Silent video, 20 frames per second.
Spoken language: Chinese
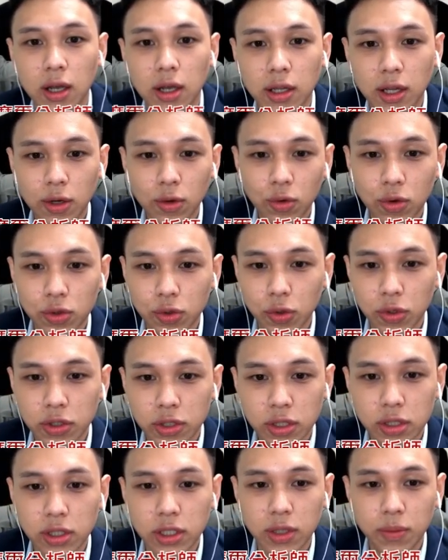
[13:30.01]
那如果说
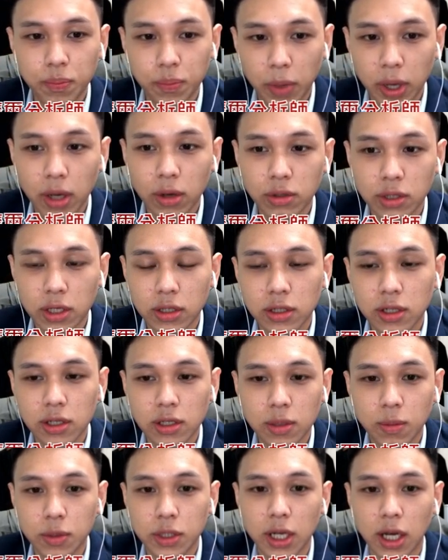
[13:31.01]
四星没有像今天
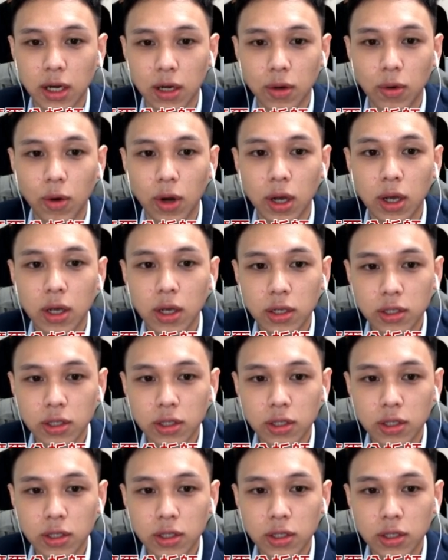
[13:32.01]
这么强的话，